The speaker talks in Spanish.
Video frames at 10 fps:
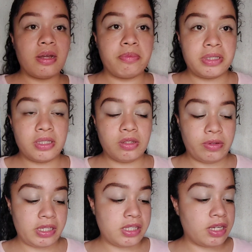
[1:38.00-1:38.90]
lapicito
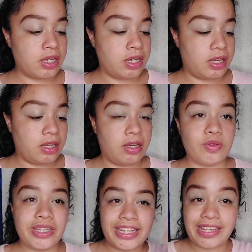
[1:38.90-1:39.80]
este que
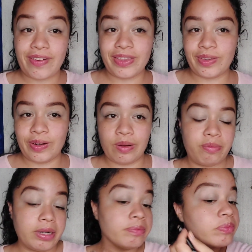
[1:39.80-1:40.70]
ustedes ya saben dónde lo
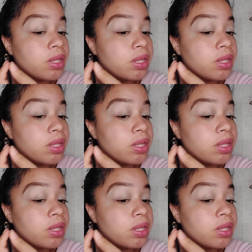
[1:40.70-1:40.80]
compré.